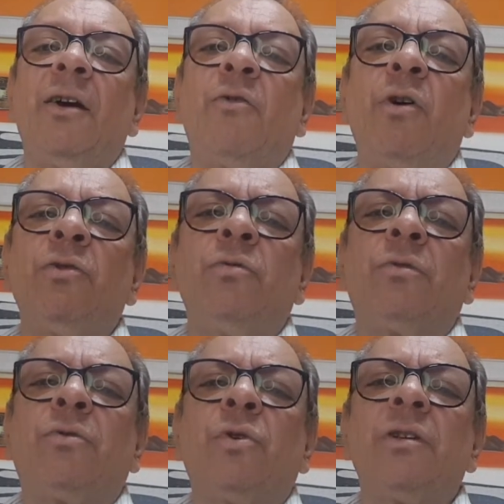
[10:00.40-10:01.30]
quando
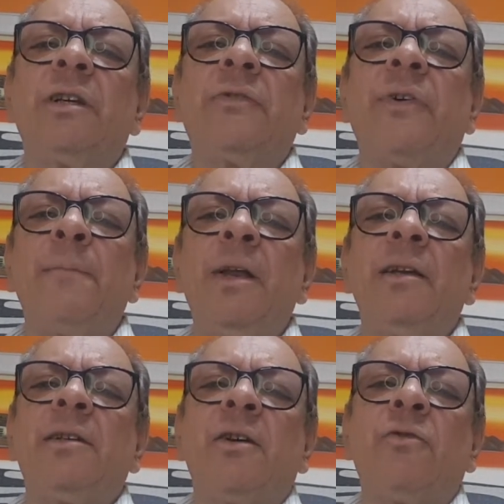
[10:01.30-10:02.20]
todas as
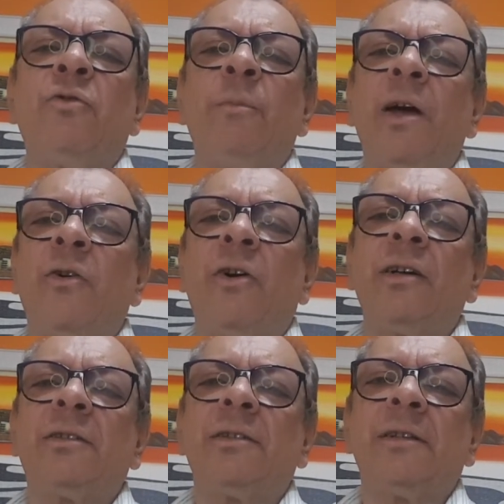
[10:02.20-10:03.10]
famílias eram
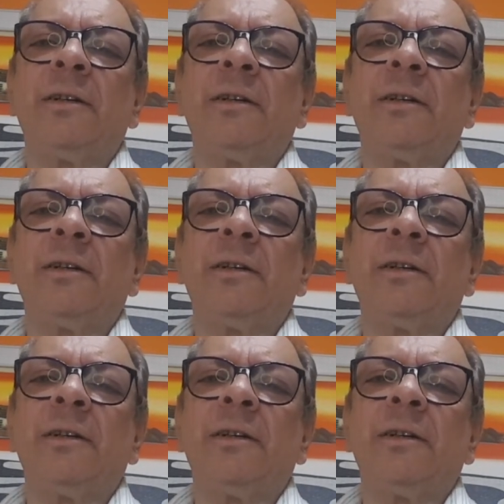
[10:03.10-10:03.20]
numerosas,